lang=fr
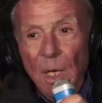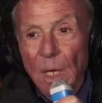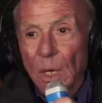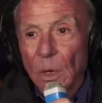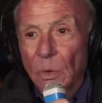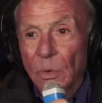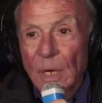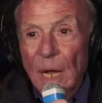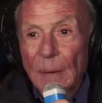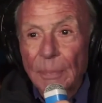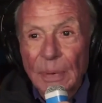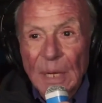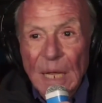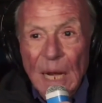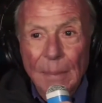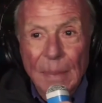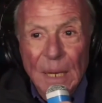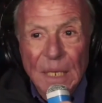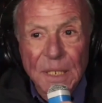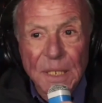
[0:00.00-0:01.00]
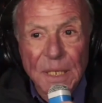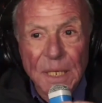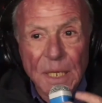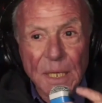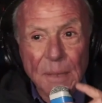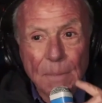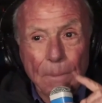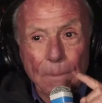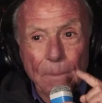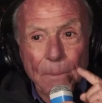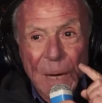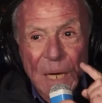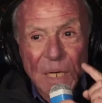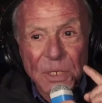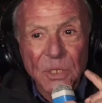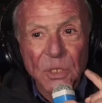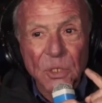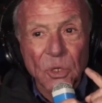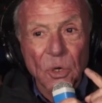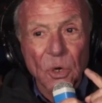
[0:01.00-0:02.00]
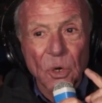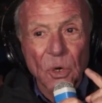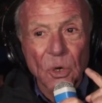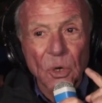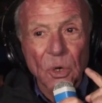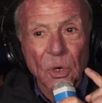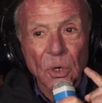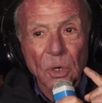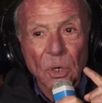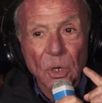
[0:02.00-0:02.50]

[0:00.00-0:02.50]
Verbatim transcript: On a pris la Bastille parce que